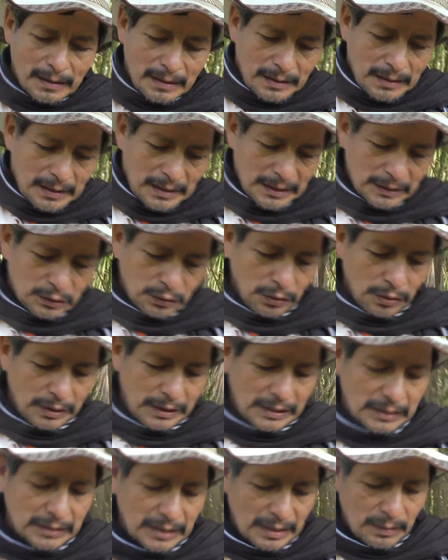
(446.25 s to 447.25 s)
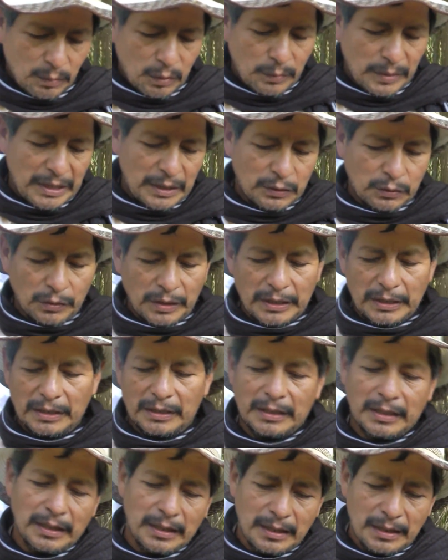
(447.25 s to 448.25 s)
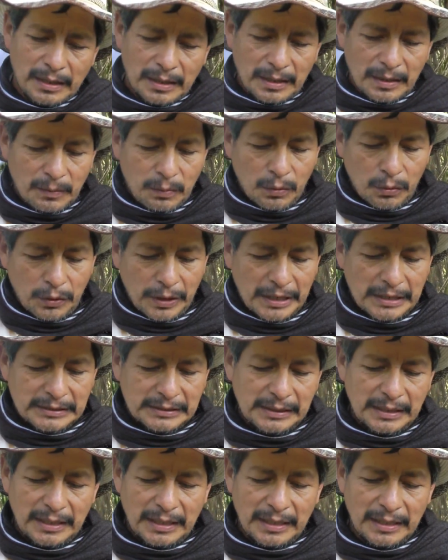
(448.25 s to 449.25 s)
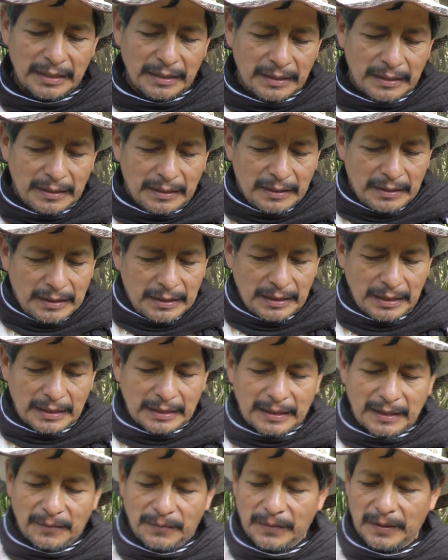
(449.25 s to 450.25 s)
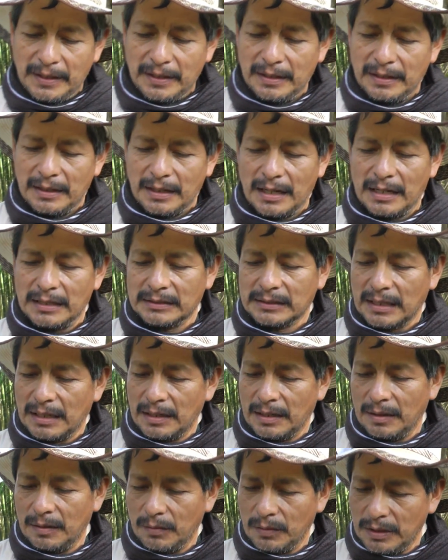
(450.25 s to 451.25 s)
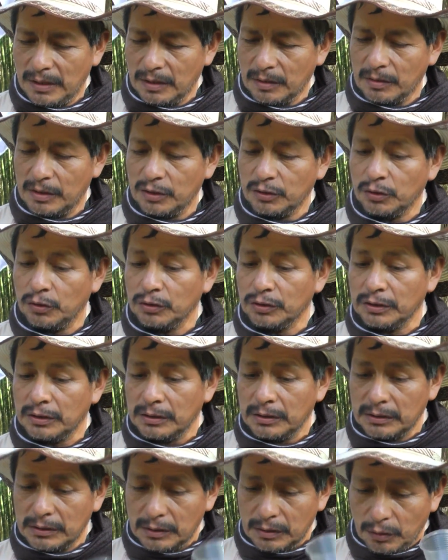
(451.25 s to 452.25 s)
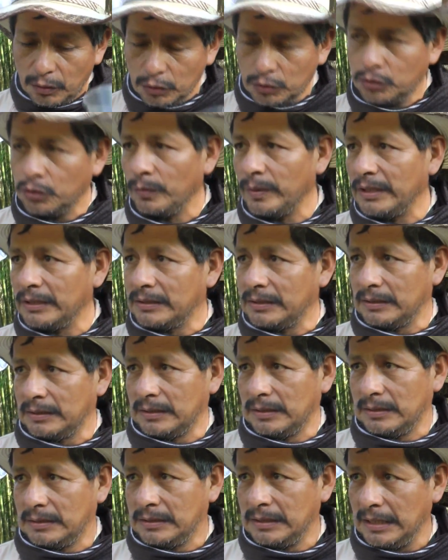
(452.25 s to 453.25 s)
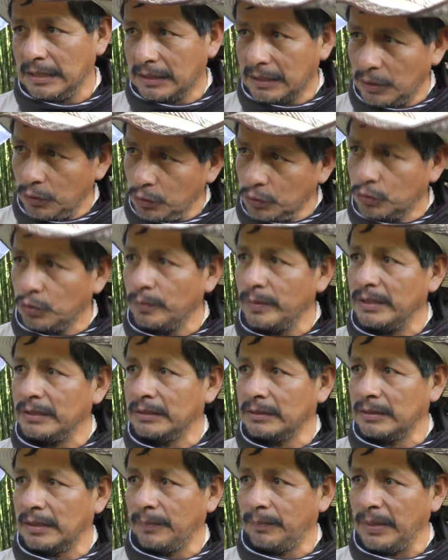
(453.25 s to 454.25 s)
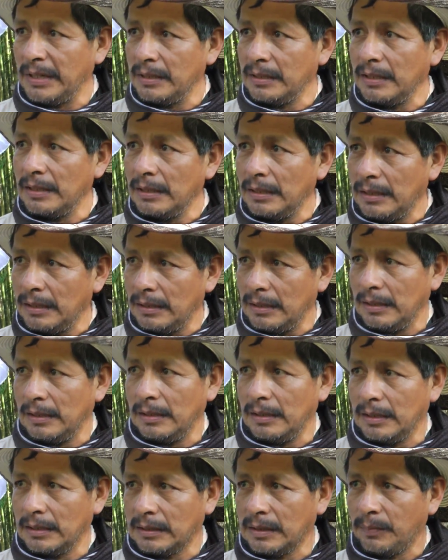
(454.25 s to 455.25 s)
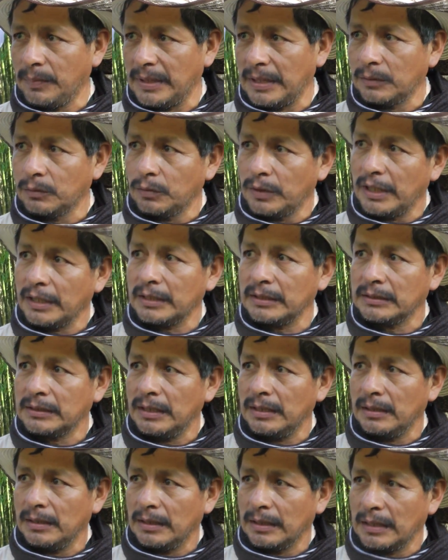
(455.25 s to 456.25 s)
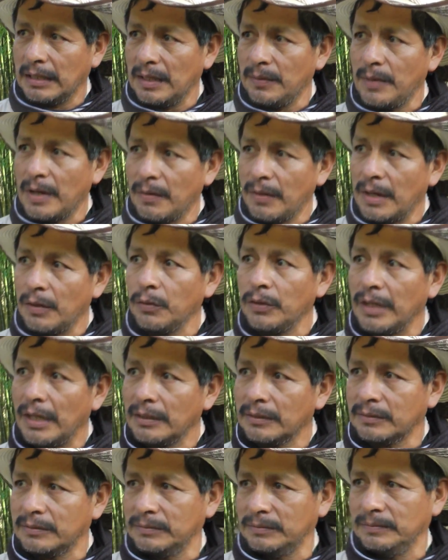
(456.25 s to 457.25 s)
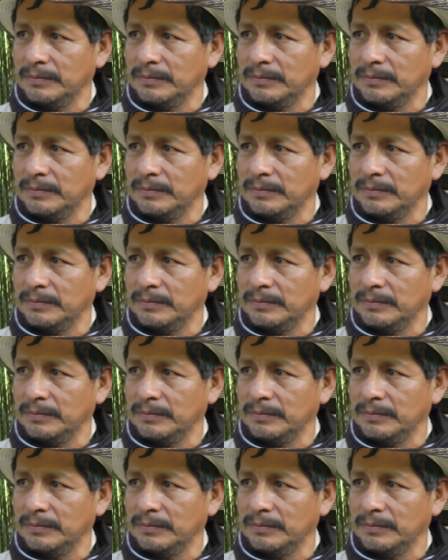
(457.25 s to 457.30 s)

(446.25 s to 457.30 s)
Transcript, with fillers: Eso desde el momento en que florece el café hasta son 8 meses, siete, ocho meses, depende en, la temperatura que esté, de clima bajo y alto.